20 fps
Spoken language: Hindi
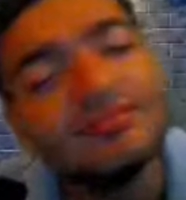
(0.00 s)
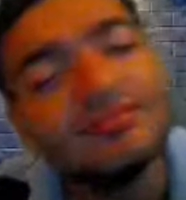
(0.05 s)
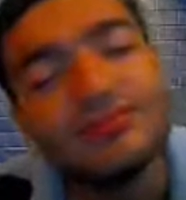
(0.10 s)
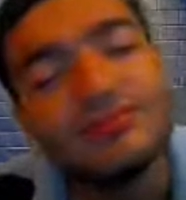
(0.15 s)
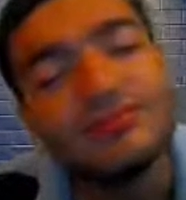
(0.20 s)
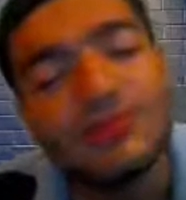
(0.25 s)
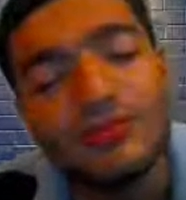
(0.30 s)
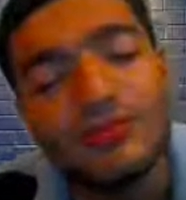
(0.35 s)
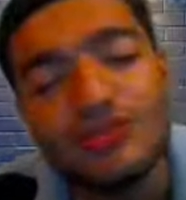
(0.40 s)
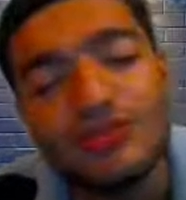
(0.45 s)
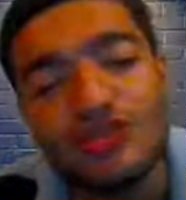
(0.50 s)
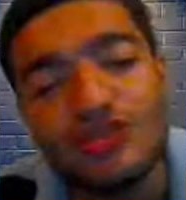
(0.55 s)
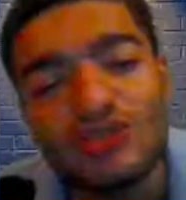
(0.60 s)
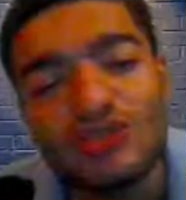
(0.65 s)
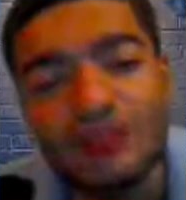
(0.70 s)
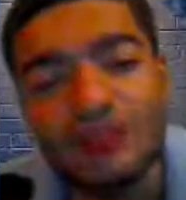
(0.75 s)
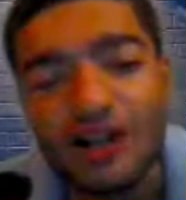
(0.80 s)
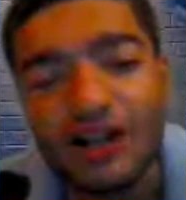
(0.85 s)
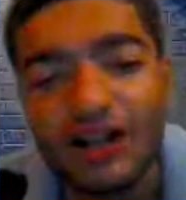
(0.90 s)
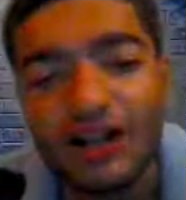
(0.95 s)

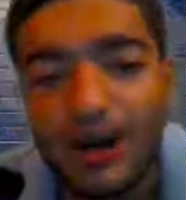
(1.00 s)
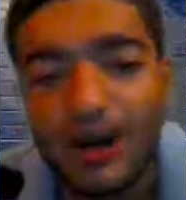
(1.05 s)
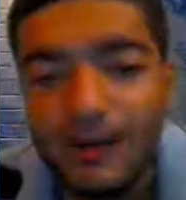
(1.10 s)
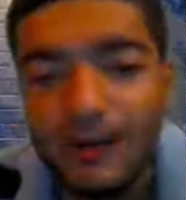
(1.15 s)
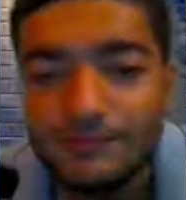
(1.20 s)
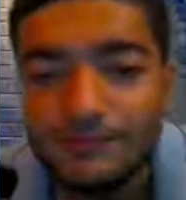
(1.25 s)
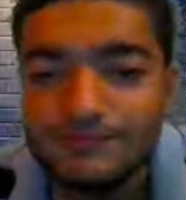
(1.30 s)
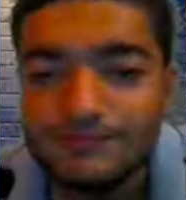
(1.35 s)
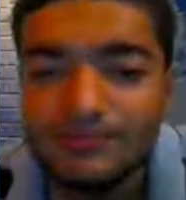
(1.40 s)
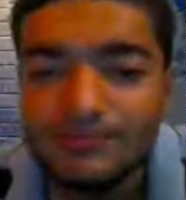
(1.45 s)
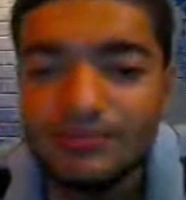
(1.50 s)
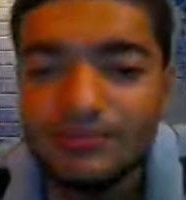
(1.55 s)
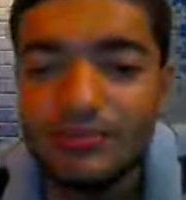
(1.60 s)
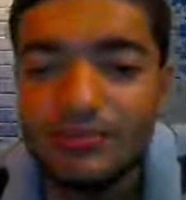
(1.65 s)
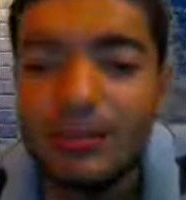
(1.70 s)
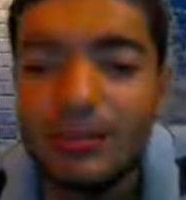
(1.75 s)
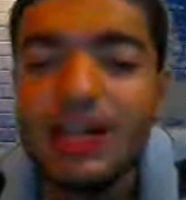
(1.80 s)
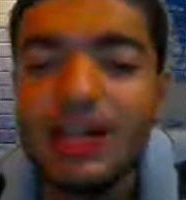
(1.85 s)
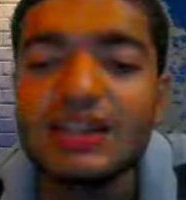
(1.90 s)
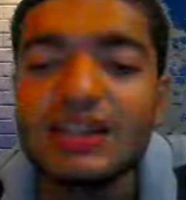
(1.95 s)
प्रमोशन पक्का
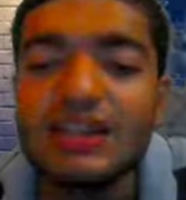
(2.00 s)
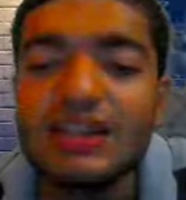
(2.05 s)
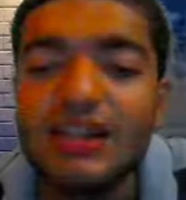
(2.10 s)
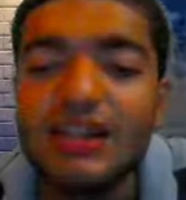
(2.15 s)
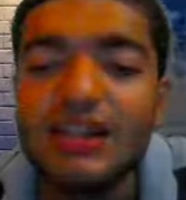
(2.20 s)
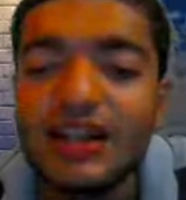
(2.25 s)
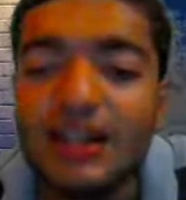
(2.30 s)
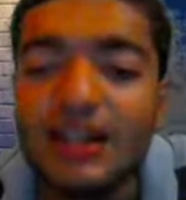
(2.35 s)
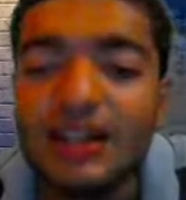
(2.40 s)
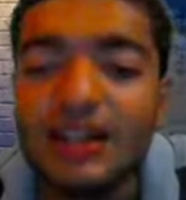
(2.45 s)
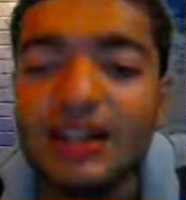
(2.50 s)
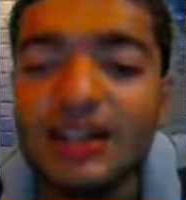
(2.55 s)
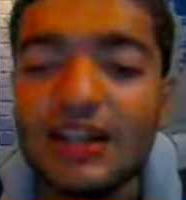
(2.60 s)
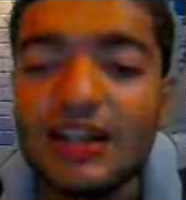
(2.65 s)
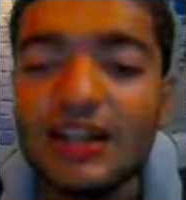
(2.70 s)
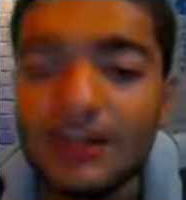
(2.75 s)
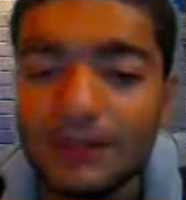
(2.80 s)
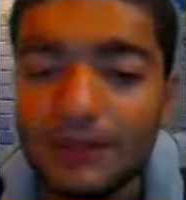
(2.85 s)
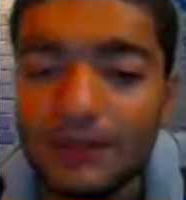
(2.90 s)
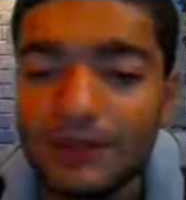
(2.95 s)
मारते हैं ट्राई
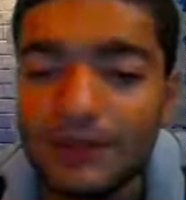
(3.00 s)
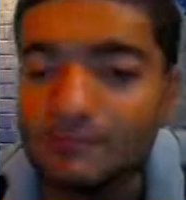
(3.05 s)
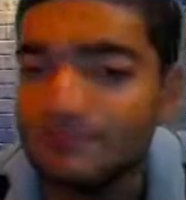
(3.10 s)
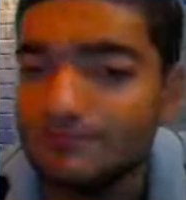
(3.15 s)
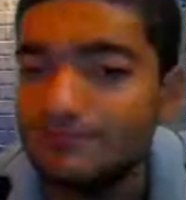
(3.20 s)
इधर पे